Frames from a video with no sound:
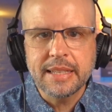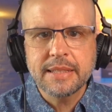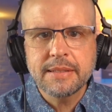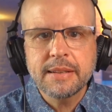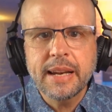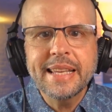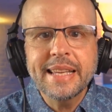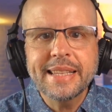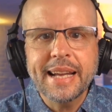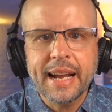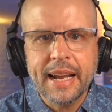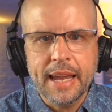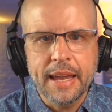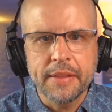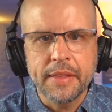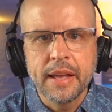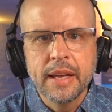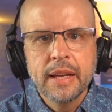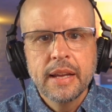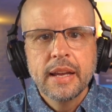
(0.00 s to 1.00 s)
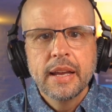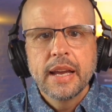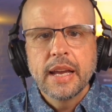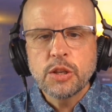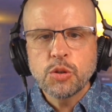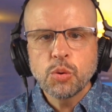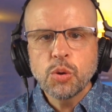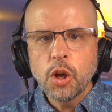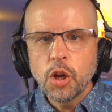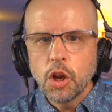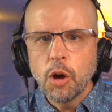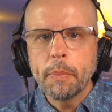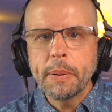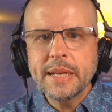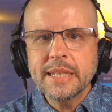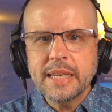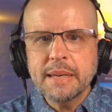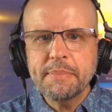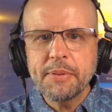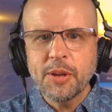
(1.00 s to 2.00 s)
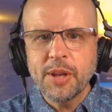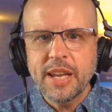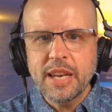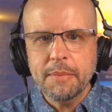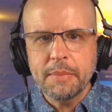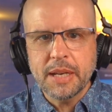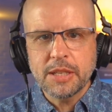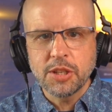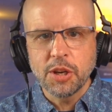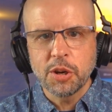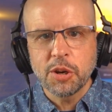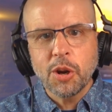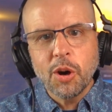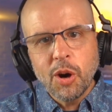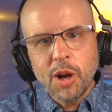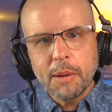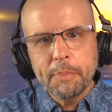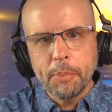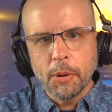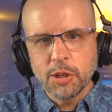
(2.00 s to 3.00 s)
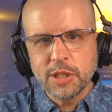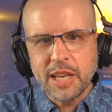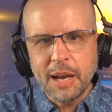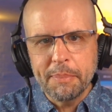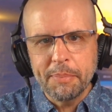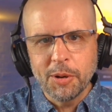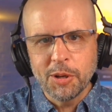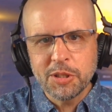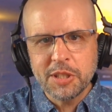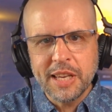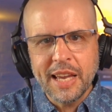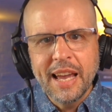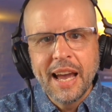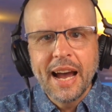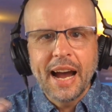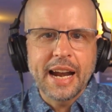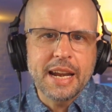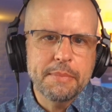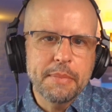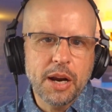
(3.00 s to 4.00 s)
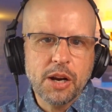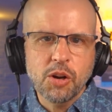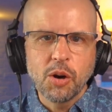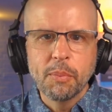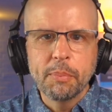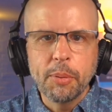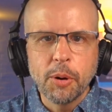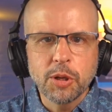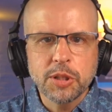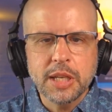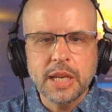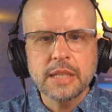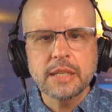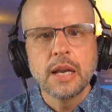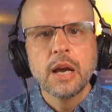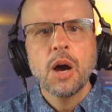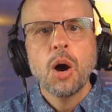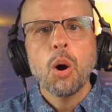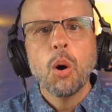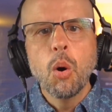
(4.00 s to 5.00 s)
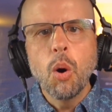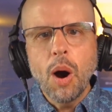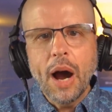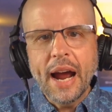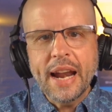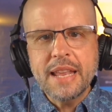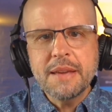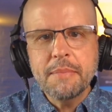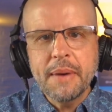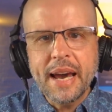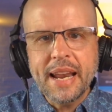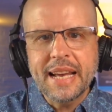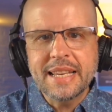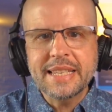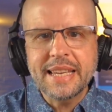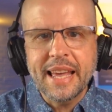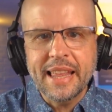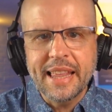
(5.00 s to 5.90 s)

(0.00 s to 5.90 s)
straight ahead. Es uno de los principios de animación, ¿no? El pose a pose, animar con poses o animar hacia